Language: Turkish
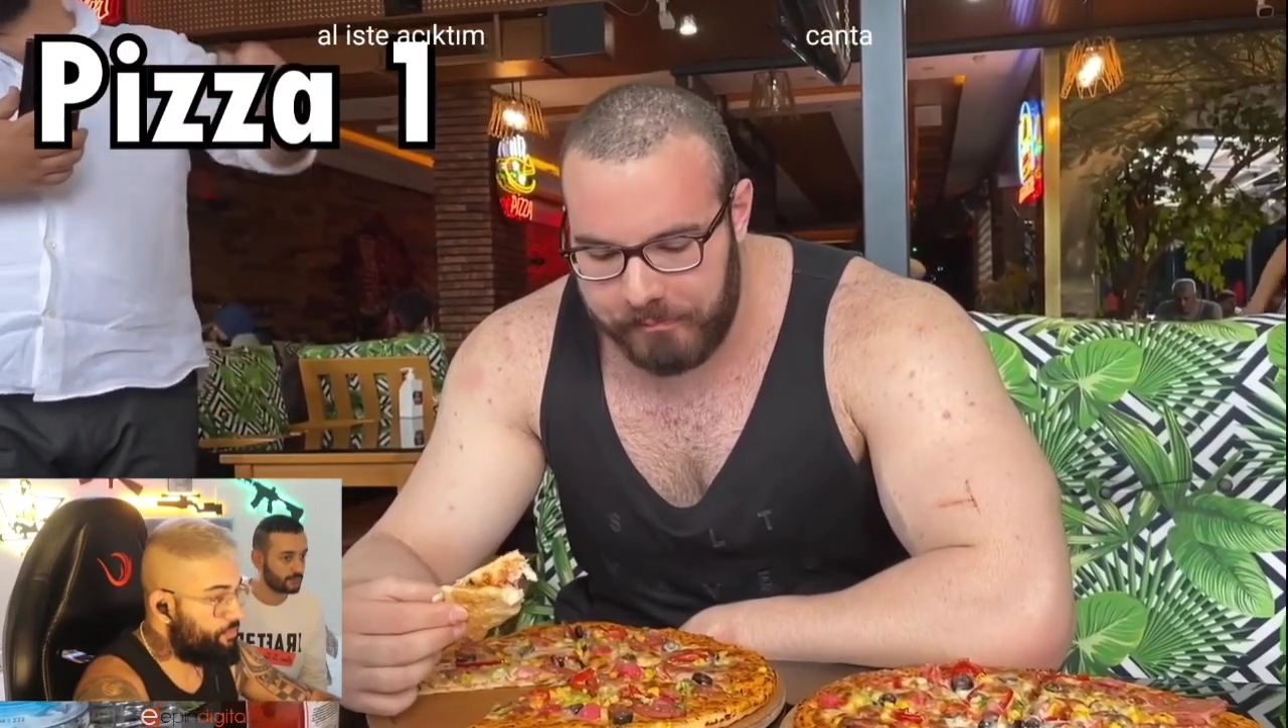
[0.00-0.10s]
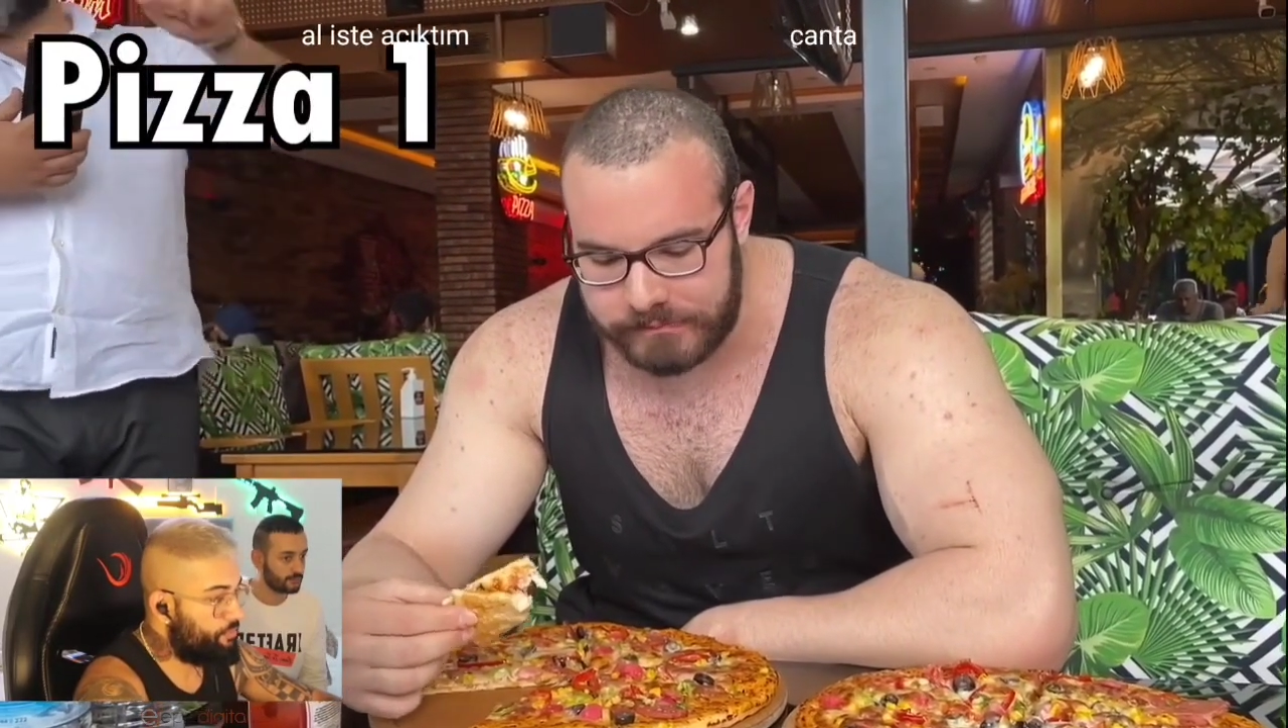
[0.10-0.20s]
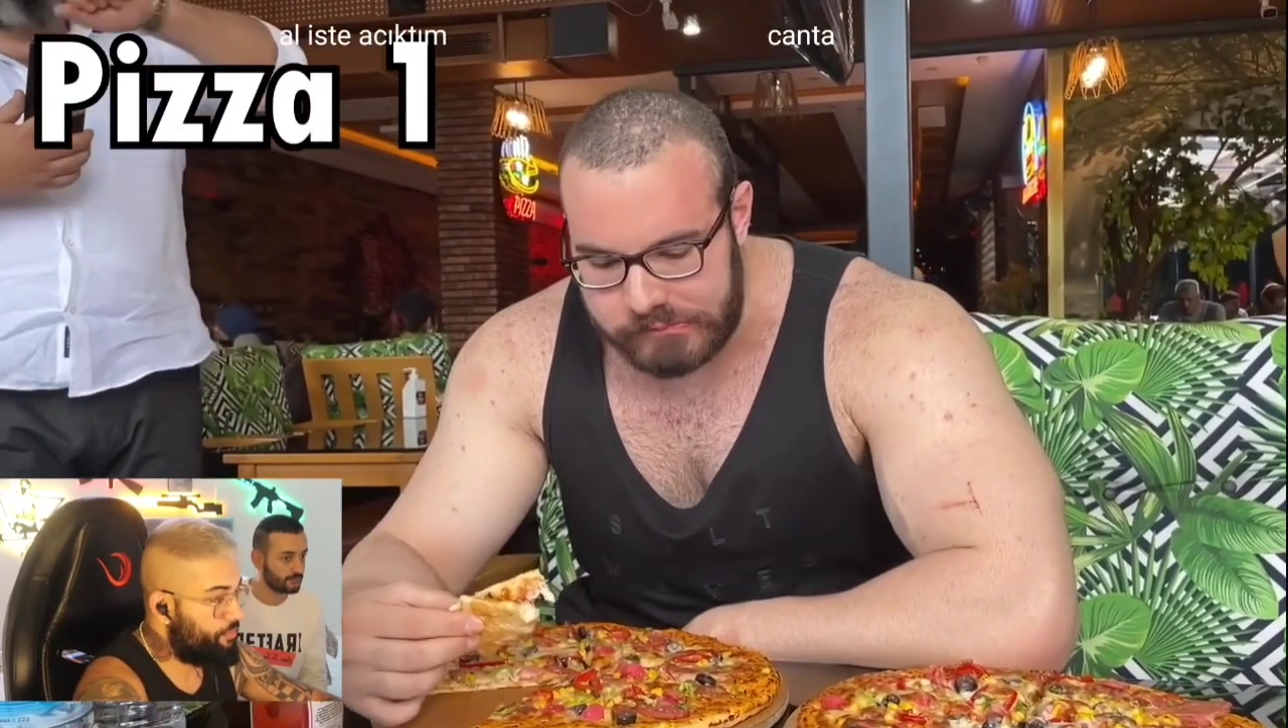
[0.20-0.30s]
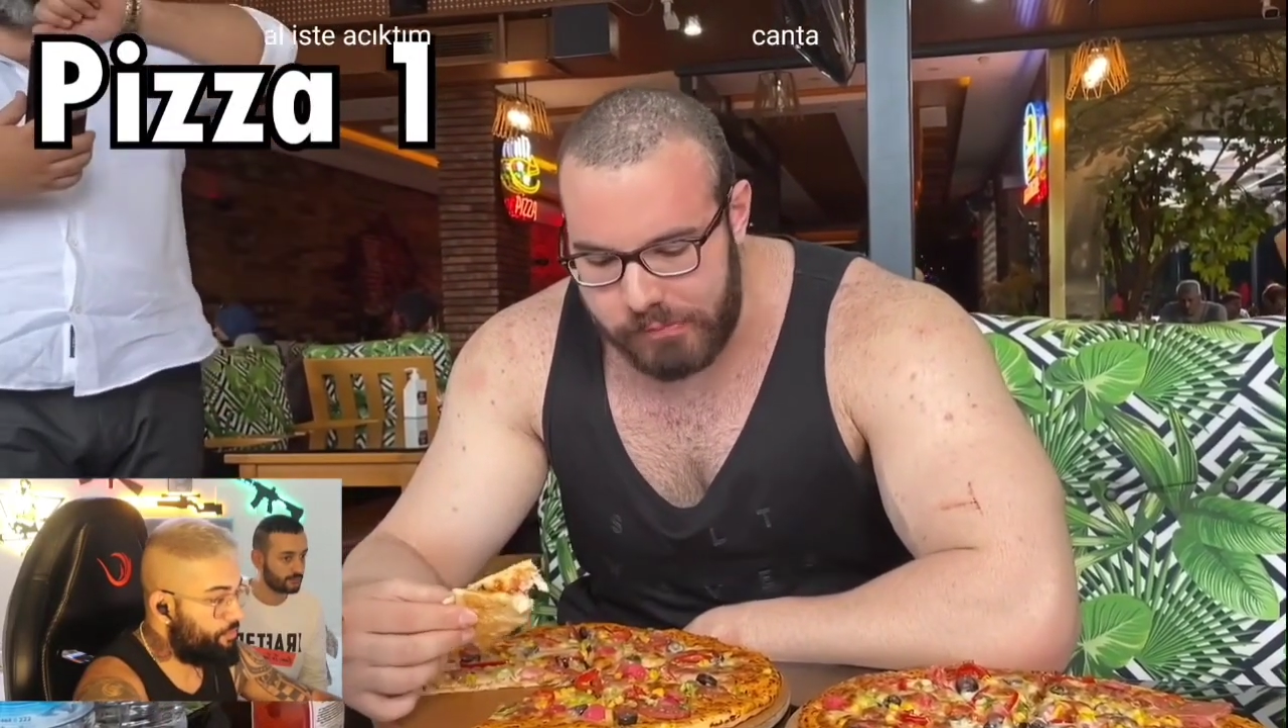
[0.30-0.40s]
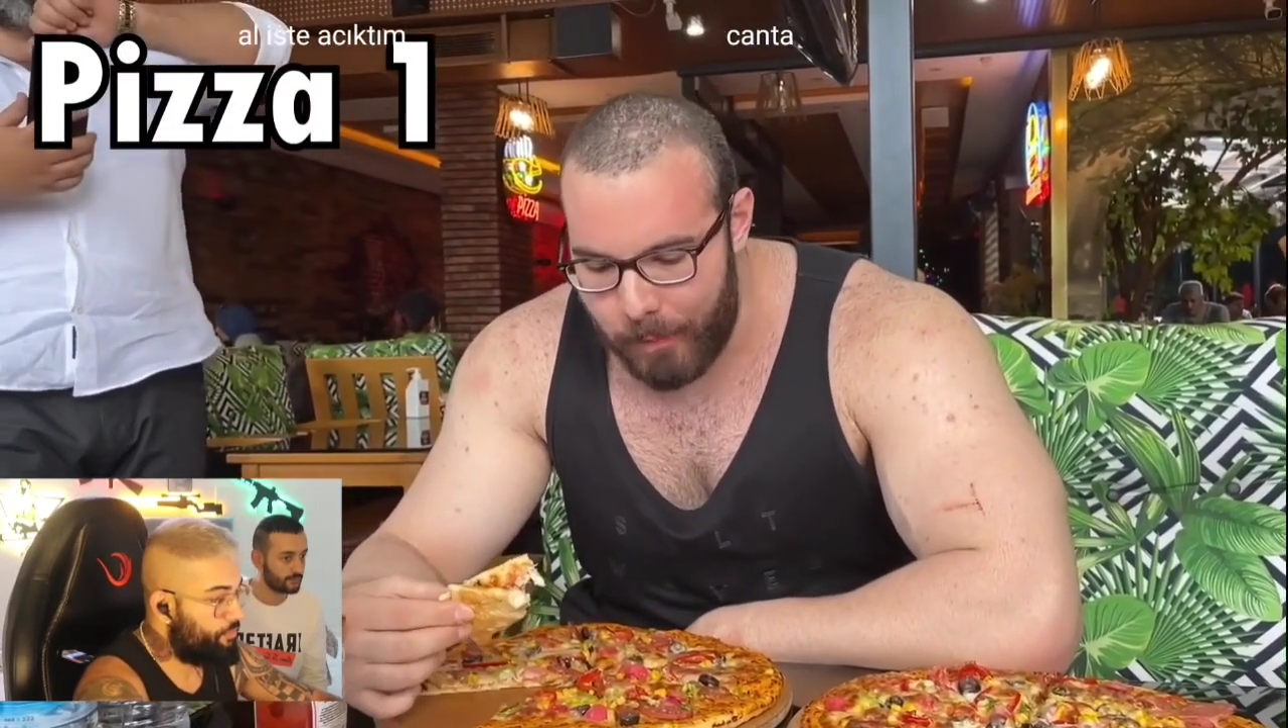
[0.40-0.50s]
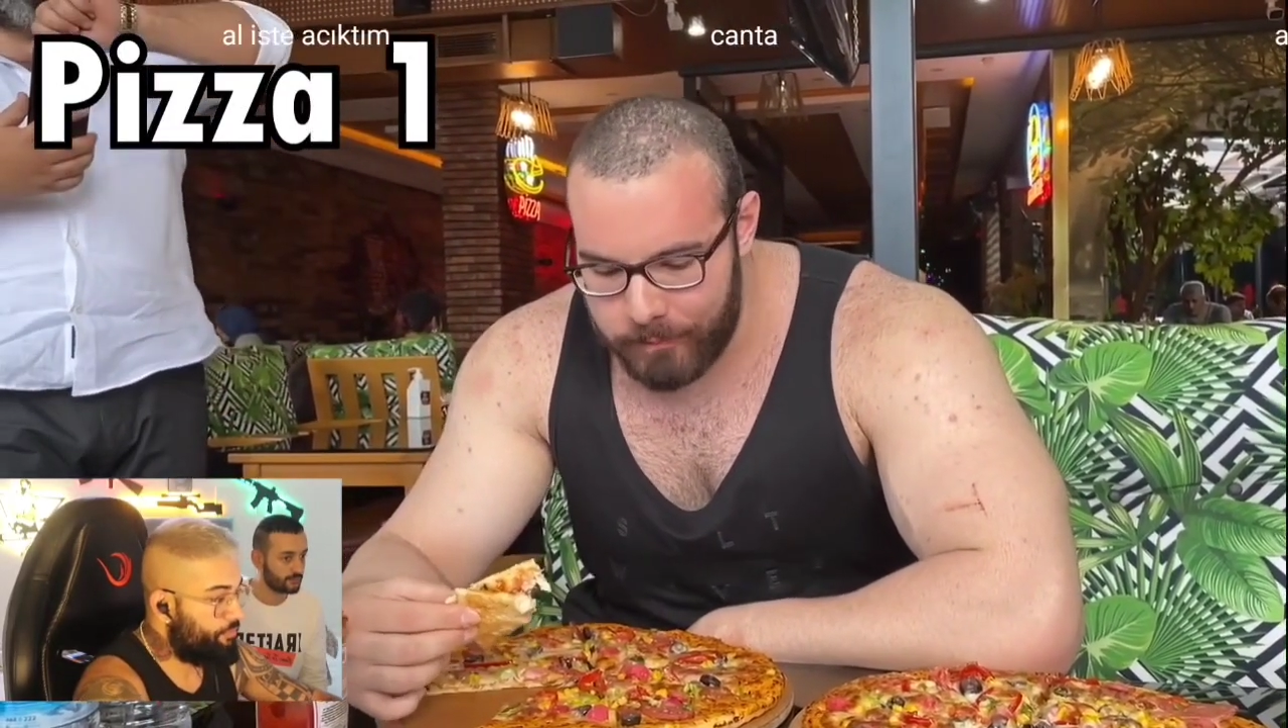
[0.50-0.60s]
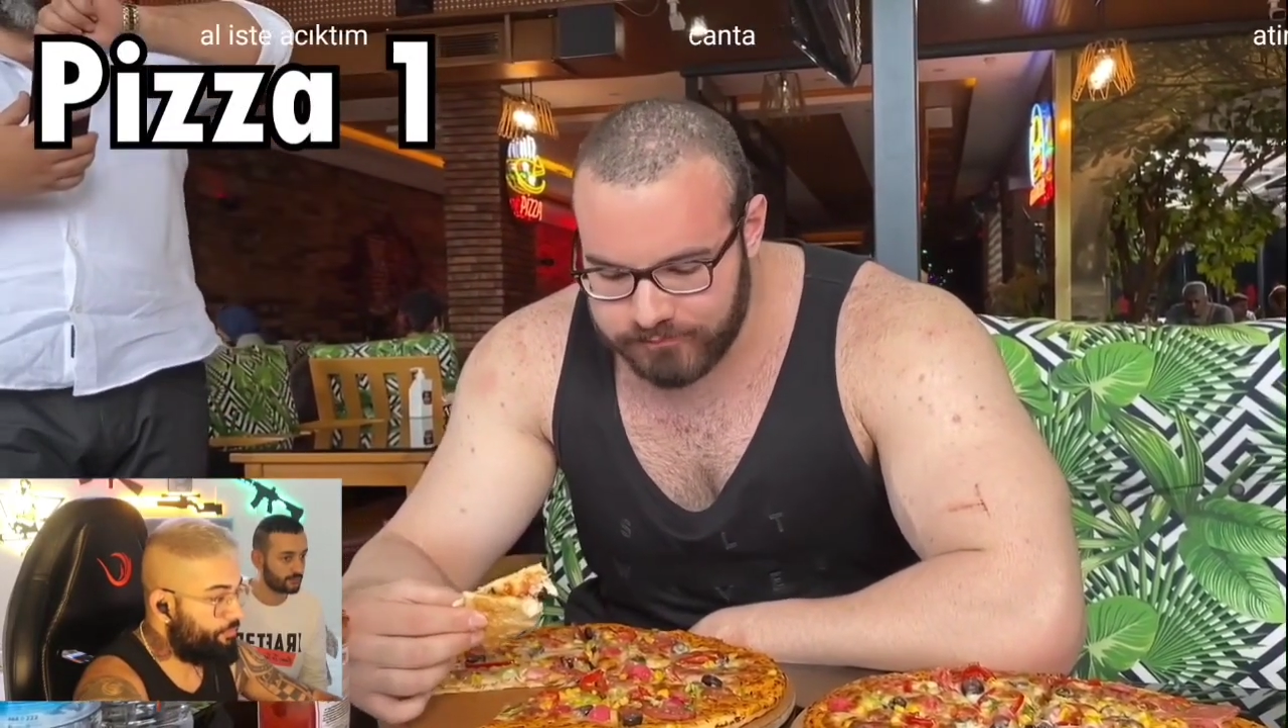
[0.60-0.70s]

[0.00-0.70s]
galiba.